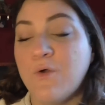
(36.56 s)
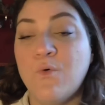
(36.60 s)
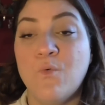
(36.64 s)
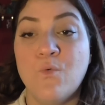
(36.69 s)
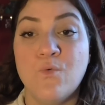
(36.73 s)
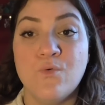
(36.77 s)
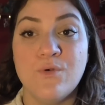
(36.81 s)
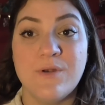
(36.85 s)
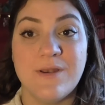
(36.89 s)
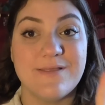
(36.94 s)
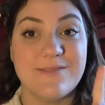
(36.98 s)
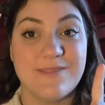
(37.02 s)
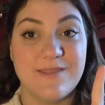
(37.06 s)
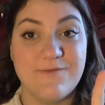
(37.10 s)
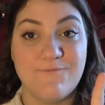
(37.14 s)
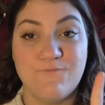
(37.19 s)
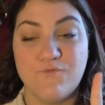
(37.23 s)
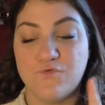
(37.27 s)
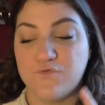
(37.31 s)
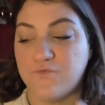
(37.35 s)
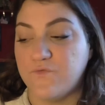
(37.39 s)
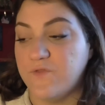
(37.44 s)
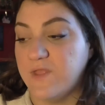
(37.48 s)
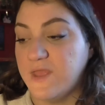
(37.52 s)
un
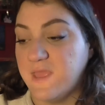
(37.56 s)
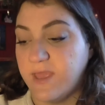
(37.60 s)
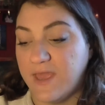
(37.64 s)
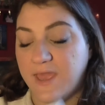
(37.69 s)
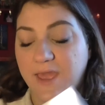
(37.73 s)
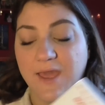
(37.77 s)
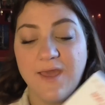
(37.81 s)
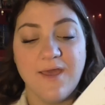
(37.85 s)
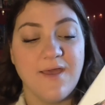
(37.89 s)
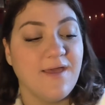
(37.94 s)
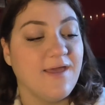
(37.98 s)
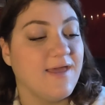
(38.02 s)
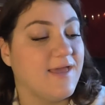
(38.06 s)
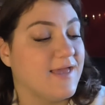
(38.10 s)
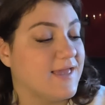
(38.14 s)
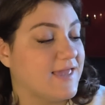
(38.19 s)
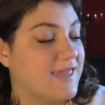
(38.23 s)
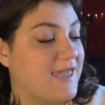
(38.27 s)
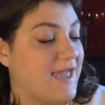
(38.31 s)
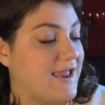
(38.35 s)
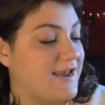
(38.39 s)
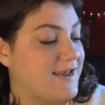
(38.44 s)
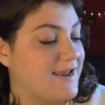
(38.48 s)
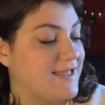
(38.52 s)
DVD
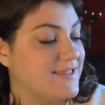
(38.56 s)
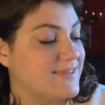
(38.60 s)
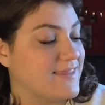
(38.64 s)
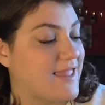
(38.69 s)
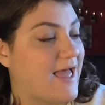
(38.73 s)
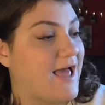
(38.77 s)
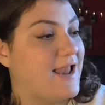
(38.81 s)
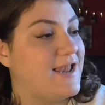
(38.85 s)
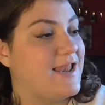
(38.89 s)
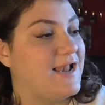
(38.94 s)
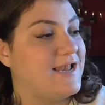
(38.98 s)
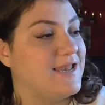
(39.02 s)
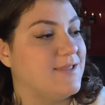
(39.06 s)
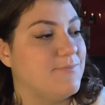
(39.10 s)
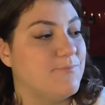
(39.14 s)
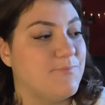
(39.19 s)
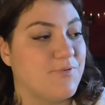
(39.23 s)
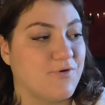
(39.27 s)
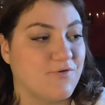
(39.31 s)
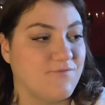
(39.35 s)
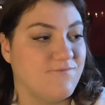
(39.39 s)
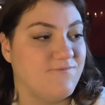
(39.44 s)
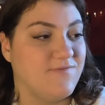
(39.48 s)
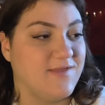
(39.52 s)
che è Natale
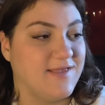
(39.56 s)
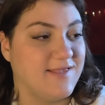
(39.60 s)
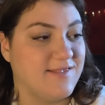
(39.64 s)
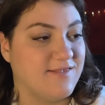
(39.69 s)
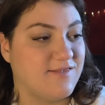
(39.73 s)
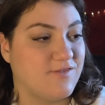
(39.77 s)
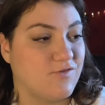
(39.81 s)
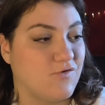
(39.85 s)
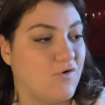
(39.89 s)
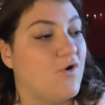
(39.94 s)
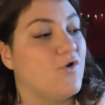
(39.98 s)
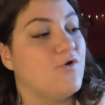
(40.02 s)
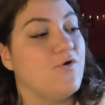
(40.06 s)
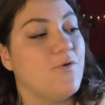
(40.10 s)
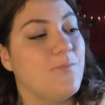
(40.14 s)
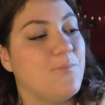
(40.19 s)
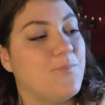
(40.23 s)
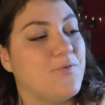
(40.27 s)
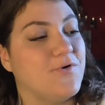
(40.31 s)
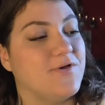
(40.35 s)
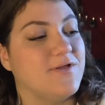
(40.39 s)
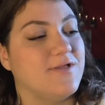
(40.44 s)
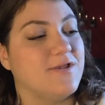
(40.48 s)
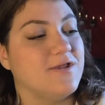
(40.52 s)
all'improvviso. Non
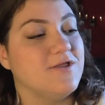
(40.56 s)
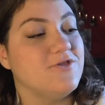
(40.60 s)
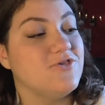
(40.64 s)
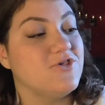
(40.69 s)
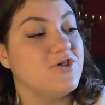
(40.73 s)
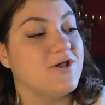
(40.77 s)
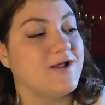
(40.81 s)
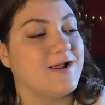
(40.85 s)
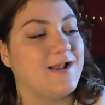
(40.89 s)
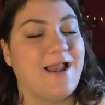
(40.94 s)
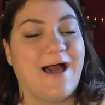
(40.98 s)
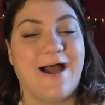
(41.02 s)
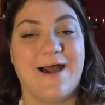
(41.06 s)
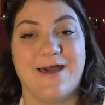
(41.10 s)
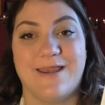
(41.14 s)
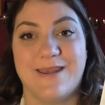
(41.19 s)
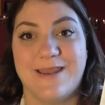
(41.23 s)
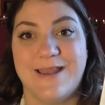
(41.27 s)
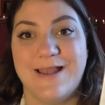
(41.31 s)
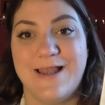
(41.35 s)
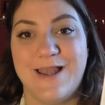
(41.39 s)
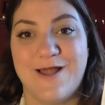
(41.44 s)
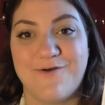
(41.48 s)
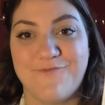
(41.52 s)
puoi
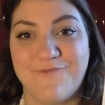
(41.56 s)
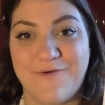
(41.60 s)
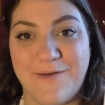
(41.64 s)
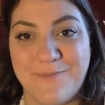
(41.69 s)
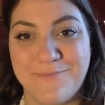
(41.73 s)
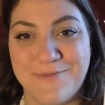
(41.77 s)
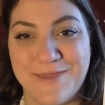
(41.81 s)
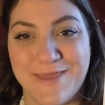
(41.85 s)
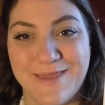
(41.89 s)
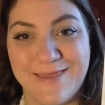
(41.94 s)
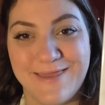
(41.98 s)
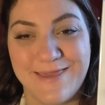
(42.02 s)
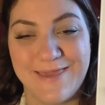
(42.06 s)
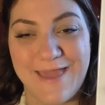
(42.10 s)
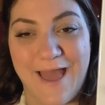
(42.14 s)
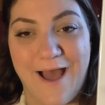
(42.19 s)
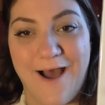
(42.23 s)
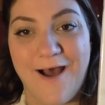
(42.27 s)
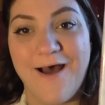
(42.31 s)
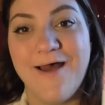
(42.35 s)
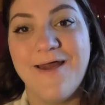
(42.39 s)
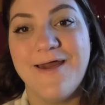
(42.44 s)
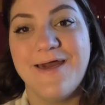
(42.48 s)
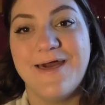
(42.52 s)
riciclare la
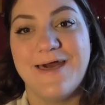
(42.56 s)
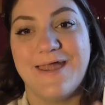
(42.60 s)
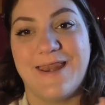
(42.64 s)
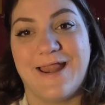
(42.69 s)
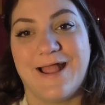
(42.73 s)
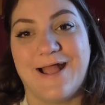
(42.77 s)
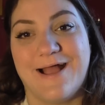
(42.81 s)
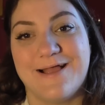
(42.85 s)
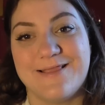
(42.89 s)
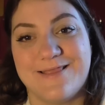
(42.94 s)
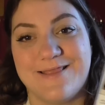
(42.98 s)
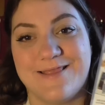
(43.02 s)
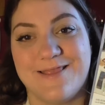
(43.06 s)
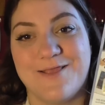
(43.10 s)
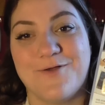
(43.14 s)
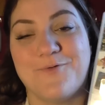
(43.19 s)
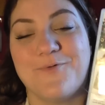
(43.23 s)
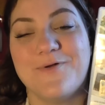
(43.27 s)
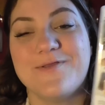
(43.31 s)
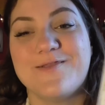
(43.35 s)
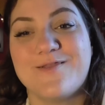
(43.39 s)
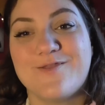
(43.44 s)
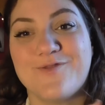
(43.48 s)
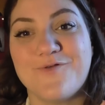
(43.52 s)
famiglia. Ragazzi,
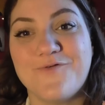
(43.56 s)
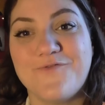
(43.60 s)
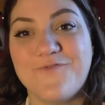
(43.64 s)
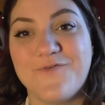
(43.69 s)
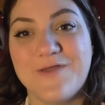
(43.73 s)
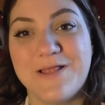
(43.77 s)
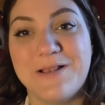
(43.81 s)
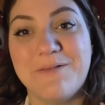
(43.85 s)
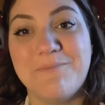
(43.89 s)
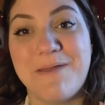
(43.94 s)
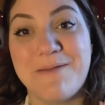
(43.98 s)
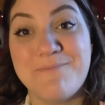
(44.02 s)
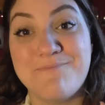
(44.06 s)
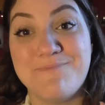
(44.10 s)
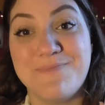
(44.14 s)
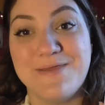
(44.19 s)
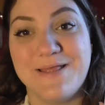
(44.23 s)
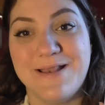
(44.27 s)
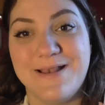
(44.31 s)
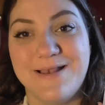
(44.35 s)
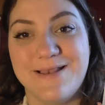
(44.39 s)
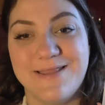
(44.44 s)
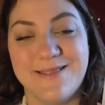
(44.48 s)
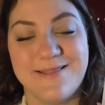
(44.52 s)
questo film è
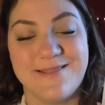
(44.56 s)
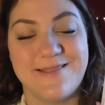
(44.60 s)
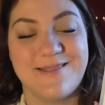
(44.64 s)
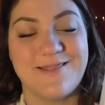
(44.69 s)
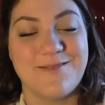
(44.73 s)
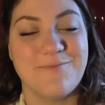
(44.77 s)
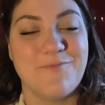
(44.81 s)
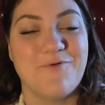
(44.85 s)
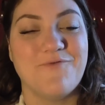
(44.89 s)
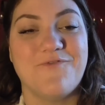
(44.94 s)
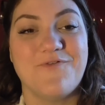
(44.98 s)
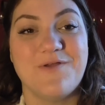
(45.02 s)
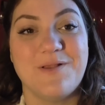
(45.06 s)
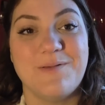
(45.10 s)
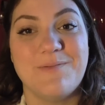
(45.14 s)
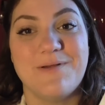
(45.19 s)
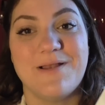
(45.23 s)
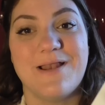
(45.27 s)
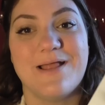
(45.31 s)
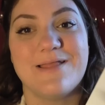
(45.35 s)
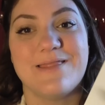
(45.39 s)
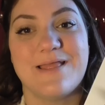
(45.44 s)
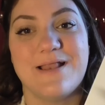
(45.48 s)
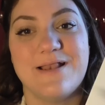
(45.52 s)
bellissimo, un film
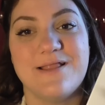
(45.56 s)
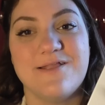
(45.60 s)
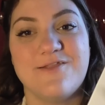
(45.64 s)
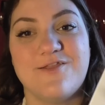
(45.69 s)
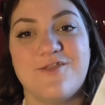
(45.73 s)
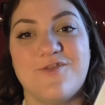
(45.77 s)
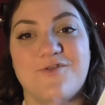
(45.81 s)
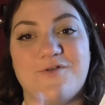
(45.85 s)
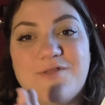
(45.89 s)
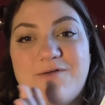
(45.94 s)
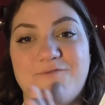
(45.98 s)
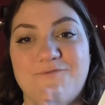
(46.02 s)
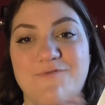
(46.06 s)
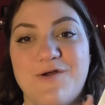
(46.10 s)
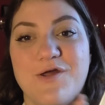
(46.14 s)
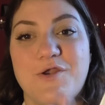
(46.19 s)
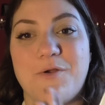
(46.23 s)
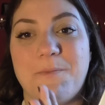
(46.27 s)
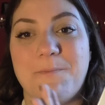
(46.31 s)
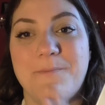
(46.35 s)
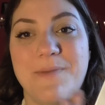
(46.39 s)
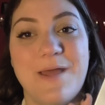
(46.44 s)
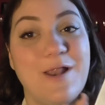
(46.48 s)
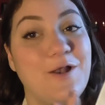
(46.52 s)
natalizio
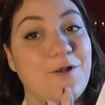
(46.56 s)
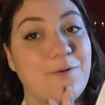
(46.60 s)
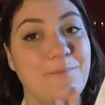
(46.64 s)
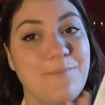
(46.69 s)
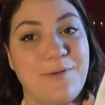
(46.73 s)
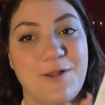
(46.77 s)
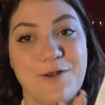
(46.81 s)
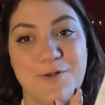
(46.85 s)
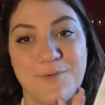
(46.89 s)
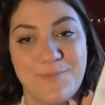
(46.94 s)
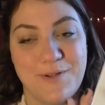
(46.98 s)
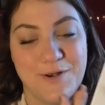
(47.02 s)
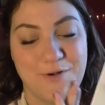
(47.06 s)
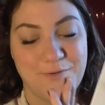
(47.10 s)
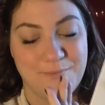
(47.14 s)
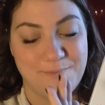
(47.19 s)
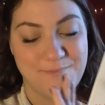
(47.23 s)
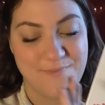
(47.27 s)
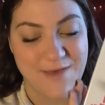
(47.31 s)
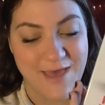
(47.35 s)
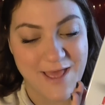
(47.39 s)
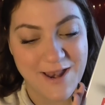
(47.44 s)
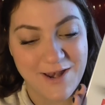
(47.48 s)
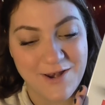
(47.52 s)
davvero bello, bello, bello,
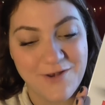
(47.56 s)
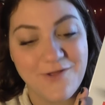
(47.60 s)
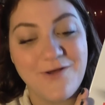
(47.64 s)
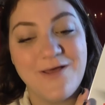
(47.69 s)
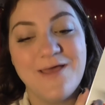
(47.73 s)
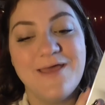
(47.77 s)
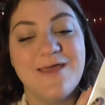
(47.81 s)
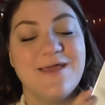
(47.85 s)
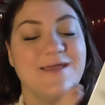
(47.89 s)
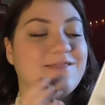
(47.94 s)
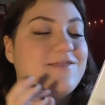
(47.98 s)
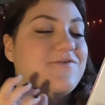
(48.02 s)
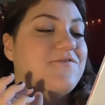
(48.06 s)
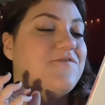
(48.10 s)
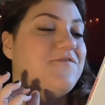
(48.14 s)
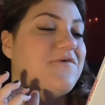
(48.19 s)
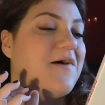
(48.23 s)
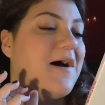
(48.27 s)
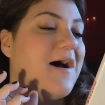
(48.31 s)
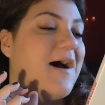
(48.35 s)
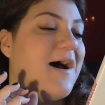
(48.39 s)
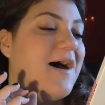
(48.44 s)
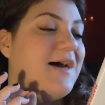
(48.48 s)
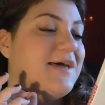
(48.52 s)
bello. Ti
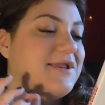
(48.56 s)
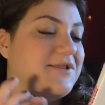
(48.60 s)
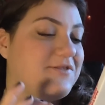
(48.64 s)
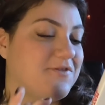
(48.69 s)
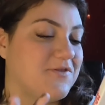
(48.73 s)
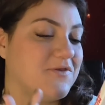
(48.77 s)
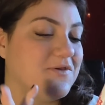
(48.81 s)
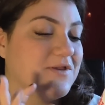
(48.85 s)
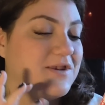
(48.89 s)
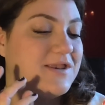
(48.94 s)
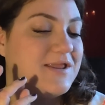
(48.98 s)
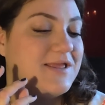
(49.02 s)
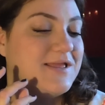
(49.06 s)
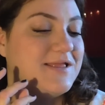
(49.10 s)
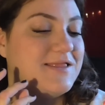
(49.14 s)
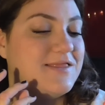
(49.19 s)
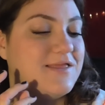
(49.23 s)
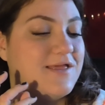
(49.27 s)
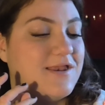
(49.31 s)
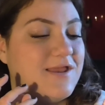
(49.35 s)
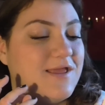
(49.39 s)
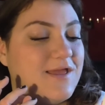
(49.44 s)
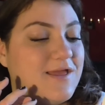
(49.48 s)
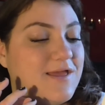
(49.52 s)
fa
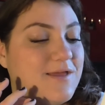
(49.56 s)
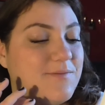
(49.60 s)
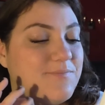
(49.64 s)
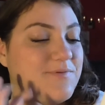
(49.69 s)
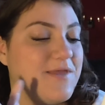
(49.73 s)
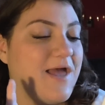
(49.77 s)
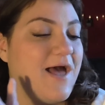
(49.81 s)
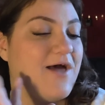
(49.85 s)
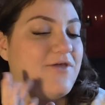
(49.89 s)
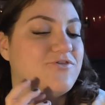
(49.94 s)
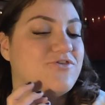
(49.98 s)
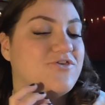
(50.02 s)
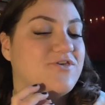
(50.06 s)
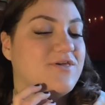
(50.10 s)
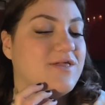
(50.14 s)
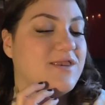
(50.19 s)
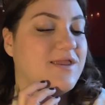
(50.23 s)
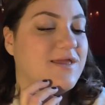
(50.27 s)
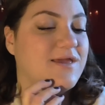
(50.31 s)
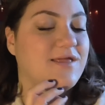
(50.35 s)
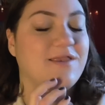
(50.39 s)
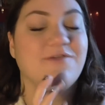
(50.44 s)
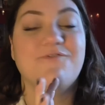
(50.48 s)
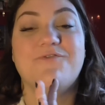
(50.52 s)
sorridere,
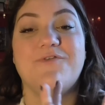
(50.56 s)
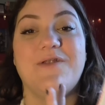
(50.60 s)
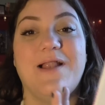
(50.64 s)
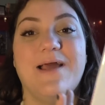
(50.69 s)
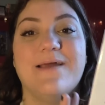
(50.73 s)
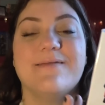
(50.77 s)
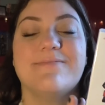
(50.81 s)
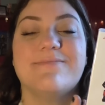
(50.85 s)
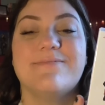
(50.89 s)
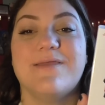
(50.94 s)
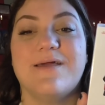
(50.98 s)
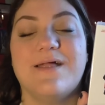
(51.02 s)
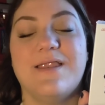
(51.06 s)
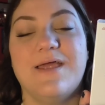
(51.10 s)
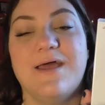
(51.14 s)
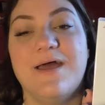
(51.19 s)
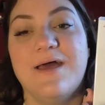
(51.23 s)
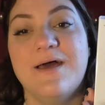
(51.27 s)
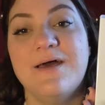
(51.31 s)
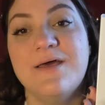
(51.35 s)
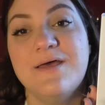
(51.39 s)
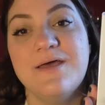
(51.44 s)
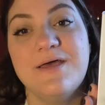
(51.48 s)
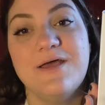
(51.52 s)
piangere,
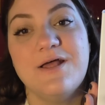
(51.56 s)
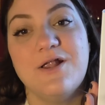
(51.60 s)
riflettere.